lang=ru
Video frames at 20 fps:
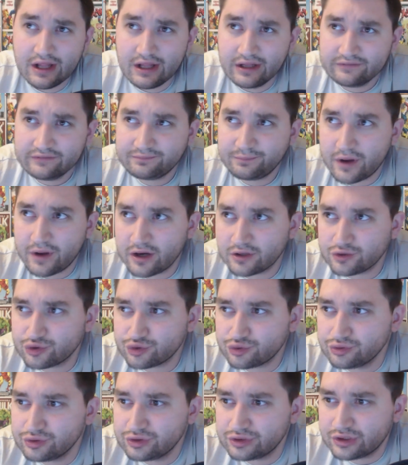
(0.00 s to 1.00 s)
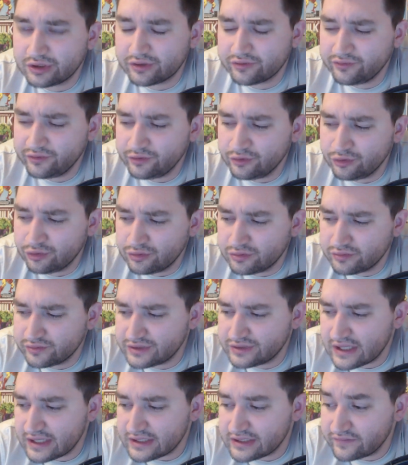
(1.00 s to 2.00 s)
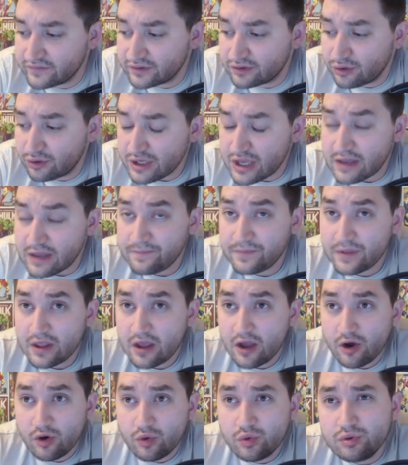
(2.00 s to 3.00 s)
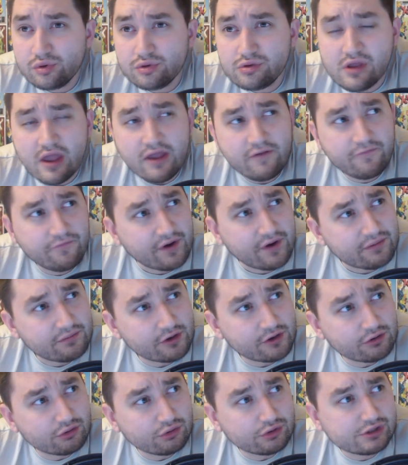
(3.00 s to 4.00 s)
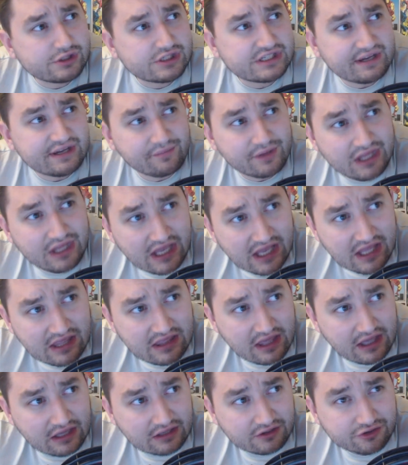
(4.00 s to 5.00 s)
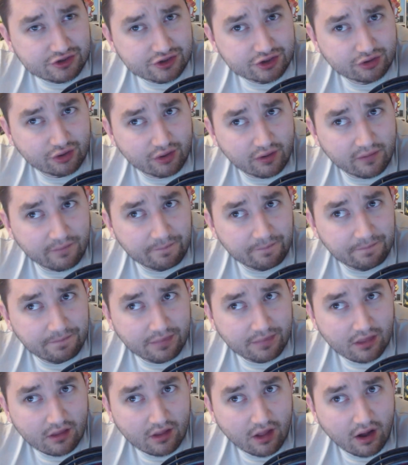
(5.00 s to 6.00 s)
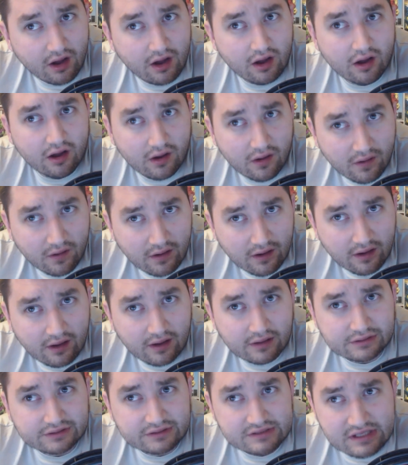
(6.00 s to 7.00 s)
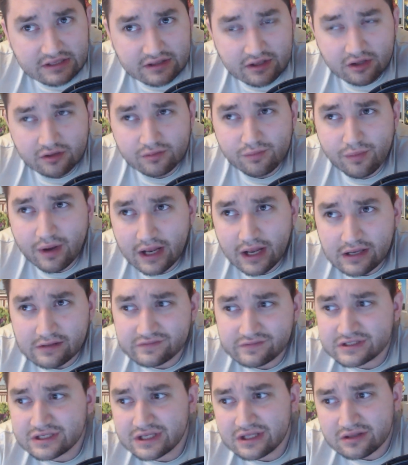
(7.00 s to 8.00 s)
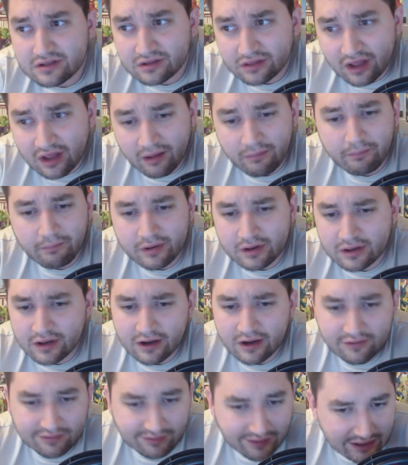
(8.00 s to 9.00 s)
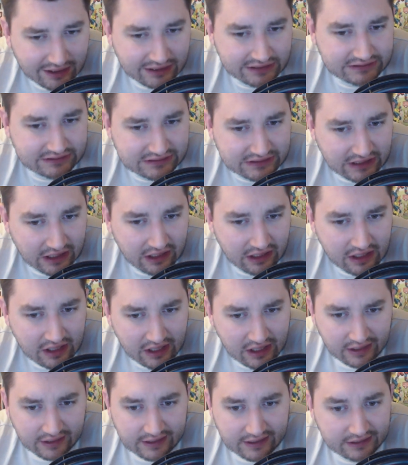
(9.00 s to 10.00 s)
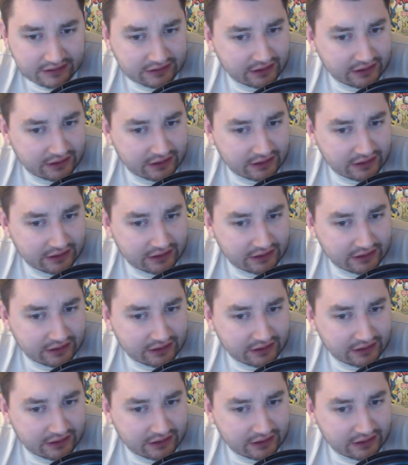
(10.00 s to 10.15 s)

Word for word: парочку интервью взять. И в итоге у людей формируется мнение, что Ага, задолбали все не там парковаться. Это